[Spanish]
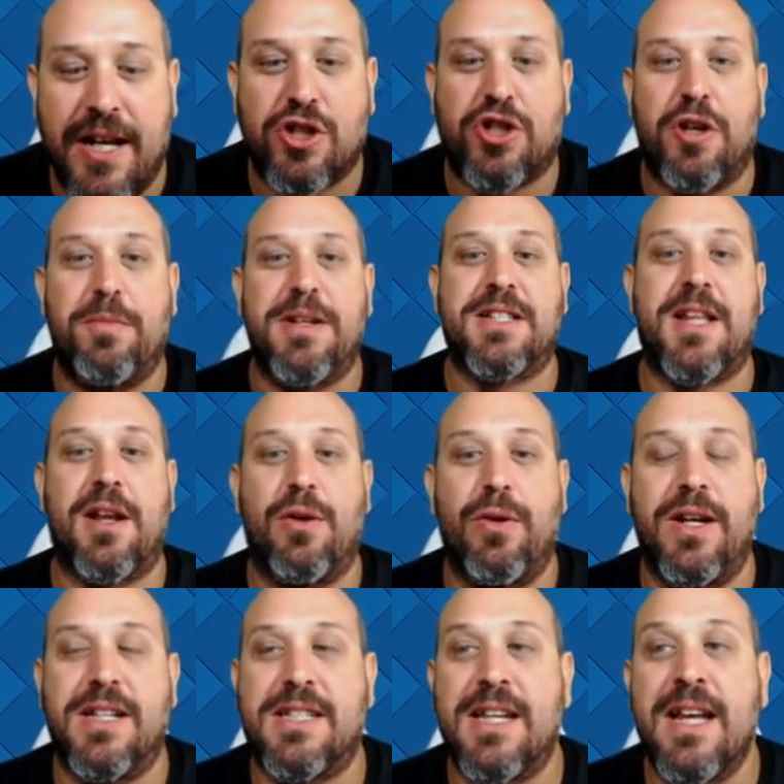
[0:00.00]
soy Mr.
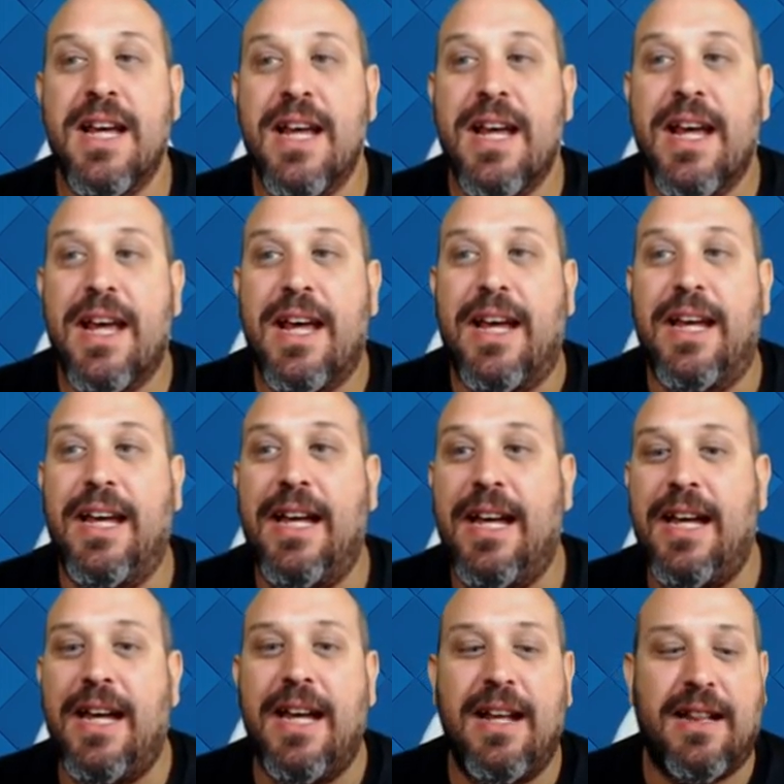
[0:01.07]
Luis
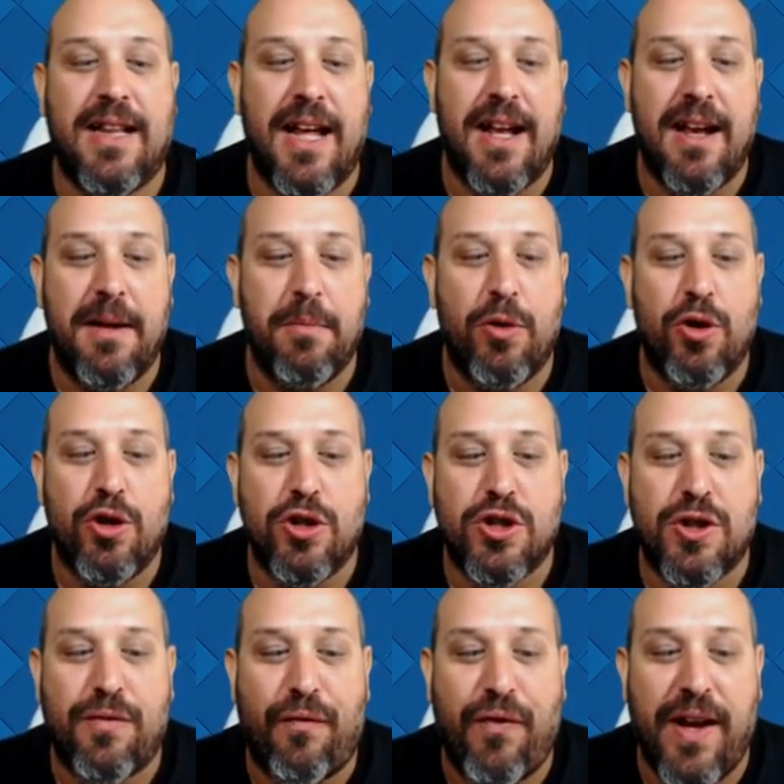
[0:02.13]
y
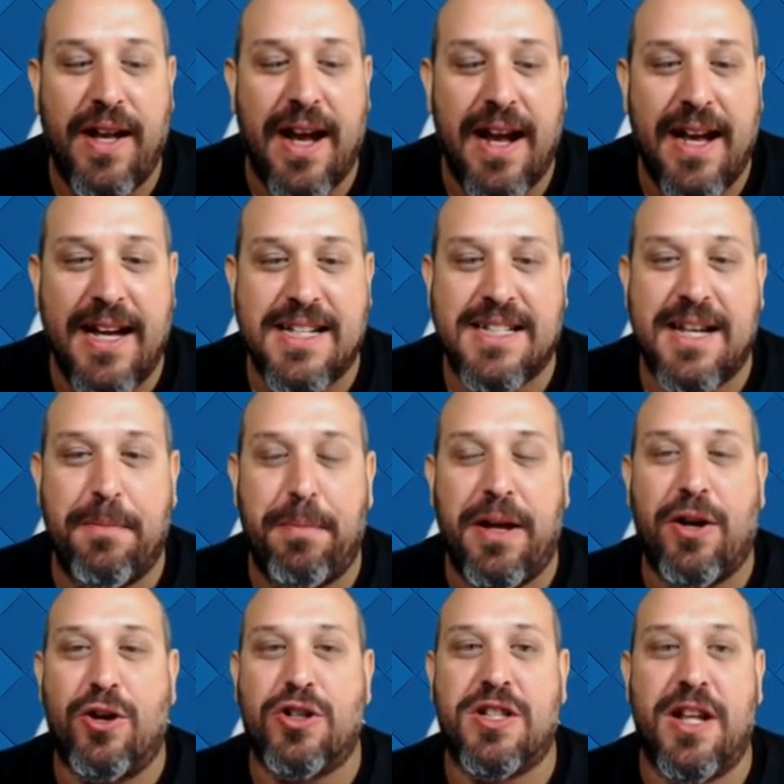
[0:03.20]
tenemos finales
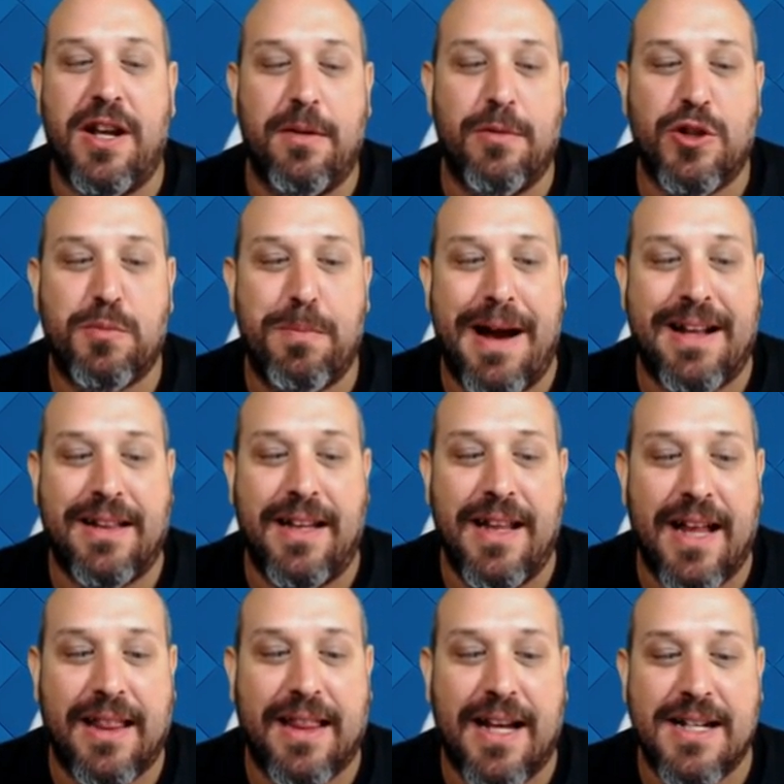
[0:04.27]
épicos, tenemos
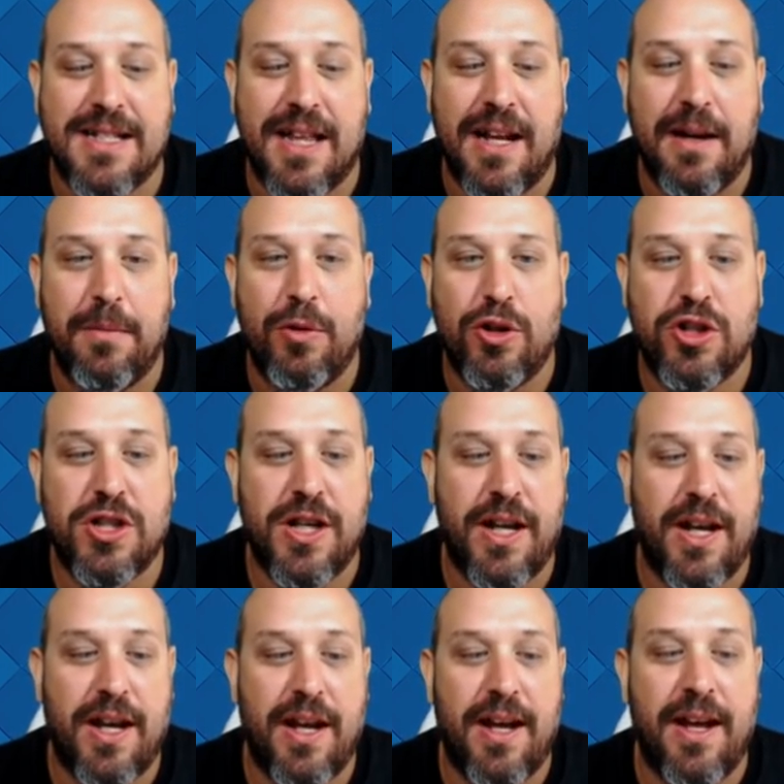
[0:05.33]
partidazas, tenemos
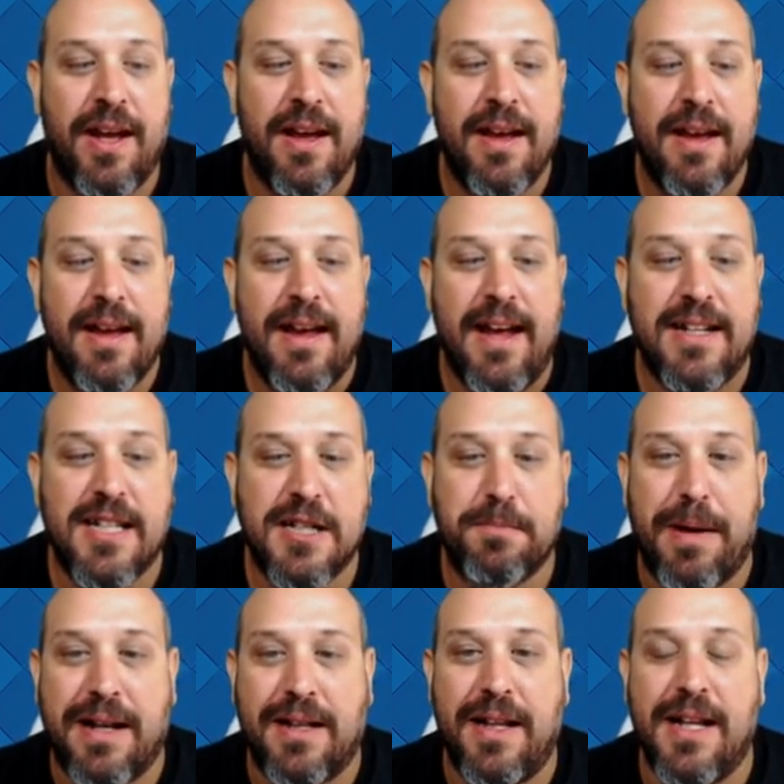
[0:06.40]
eh, esas
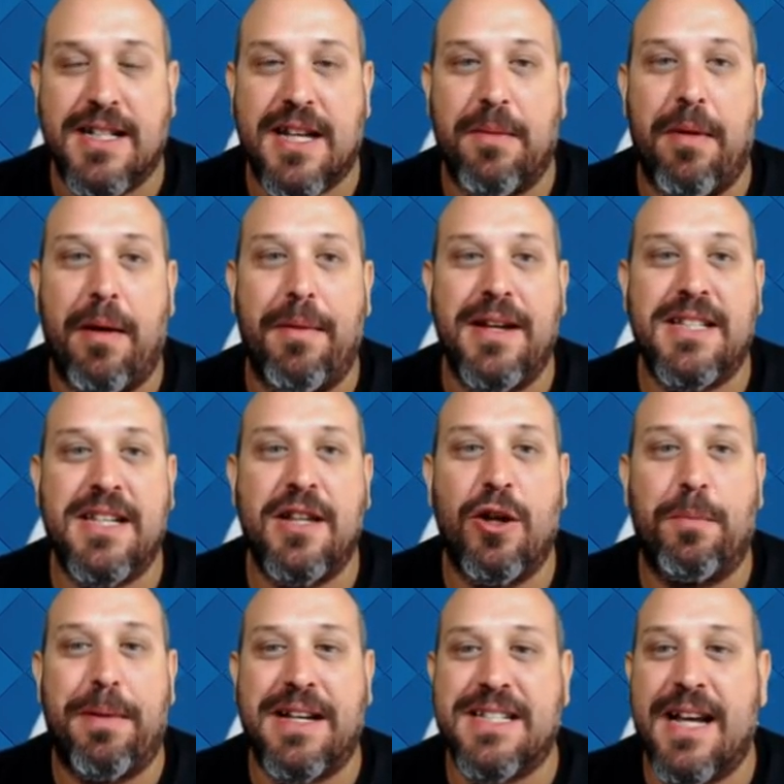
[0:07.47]
partidas que me habéis
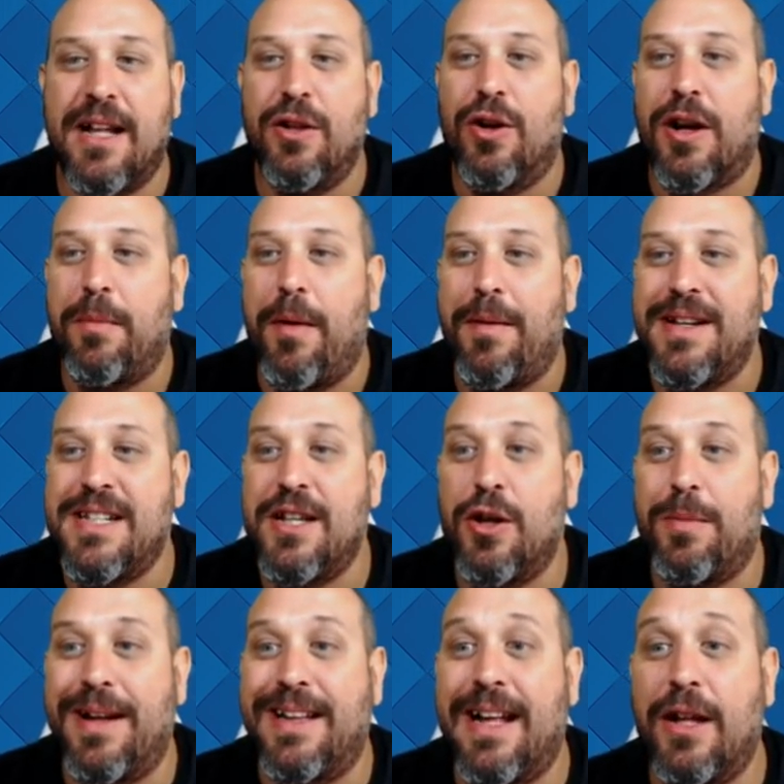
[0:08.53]
ido pasando, que me habéis ido
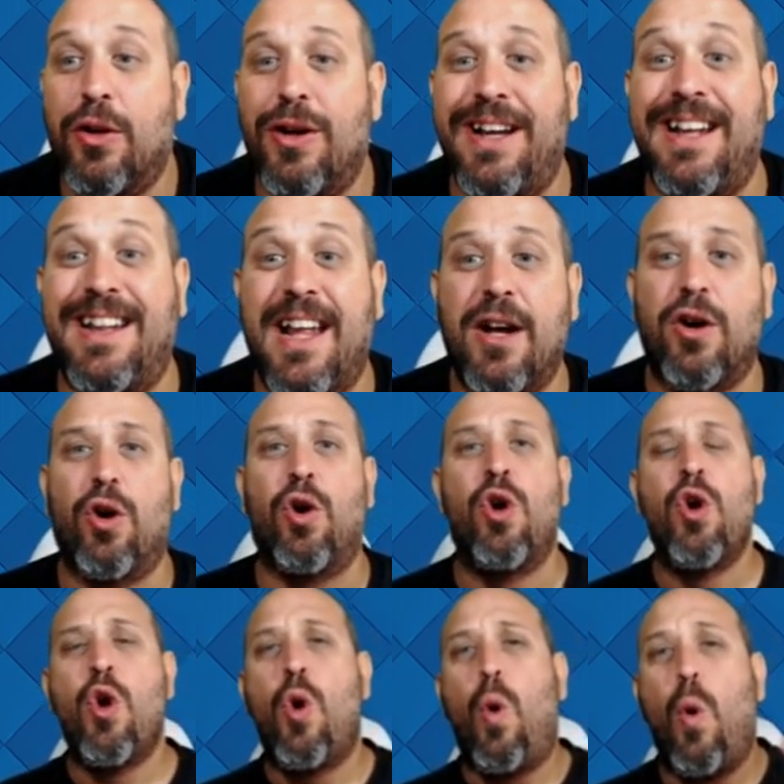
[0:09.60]
mandando y tengo
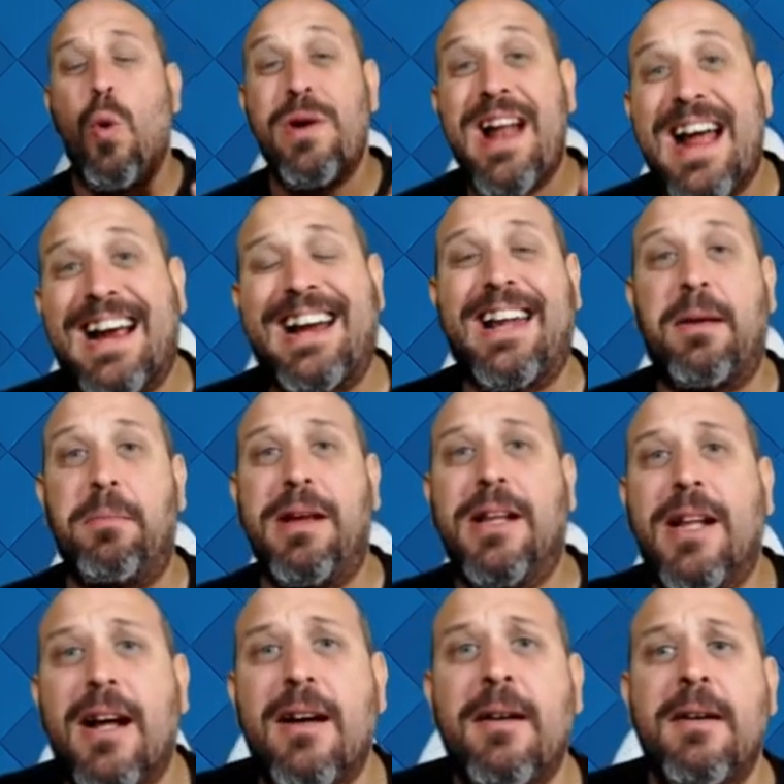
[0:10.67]
una
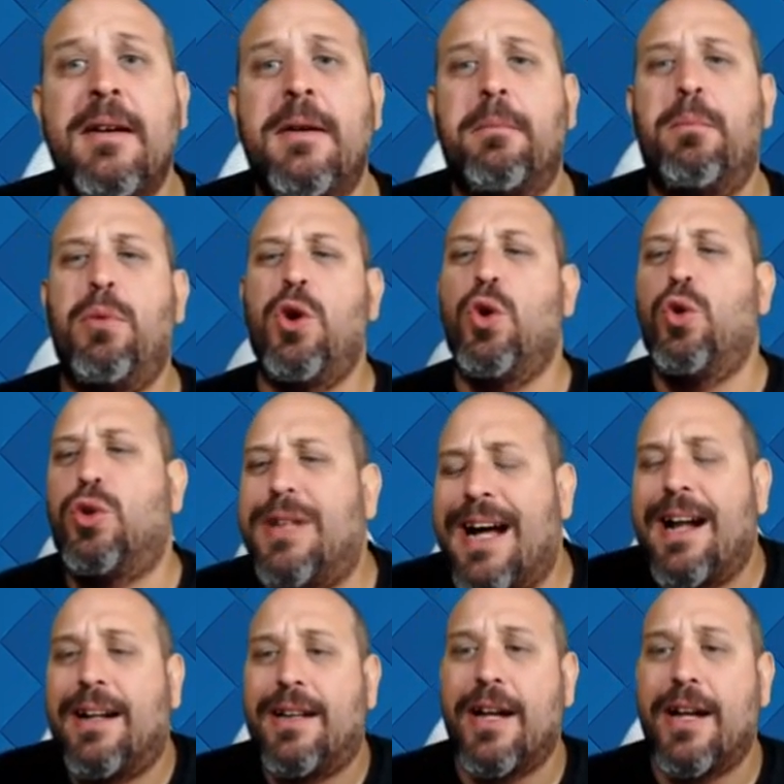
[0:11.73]
cremita brutal.